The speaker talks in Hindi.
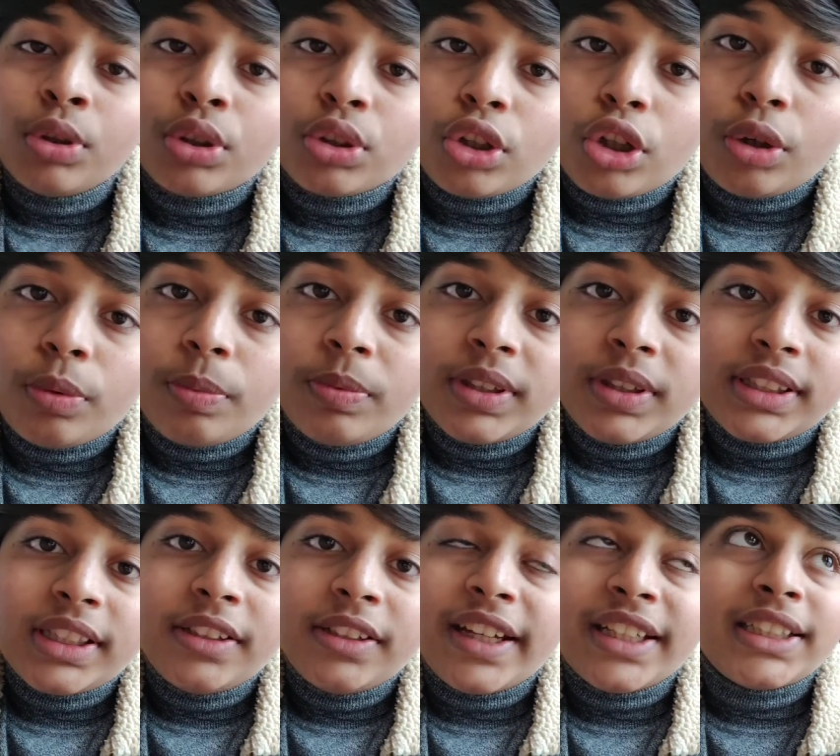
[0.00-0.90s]
हम लोग तो
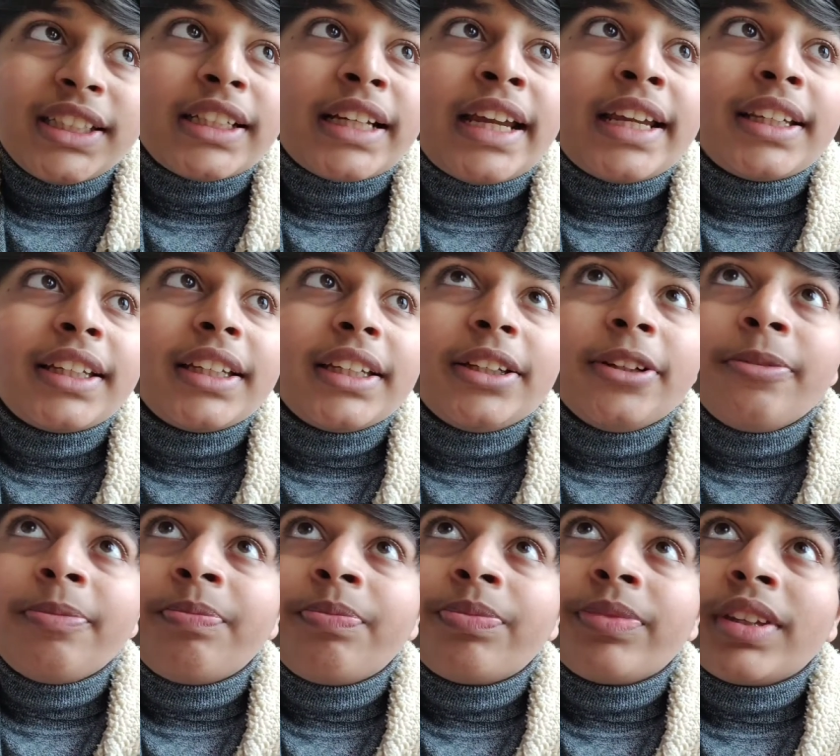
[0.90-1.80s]
ऑब्वियसली वेज
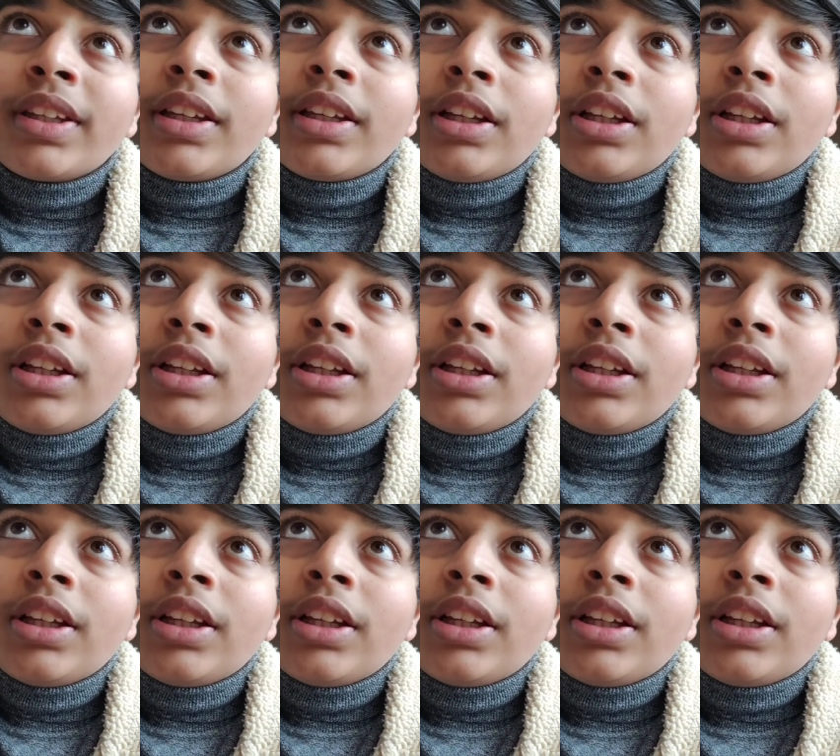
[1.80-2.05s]
खाएंगे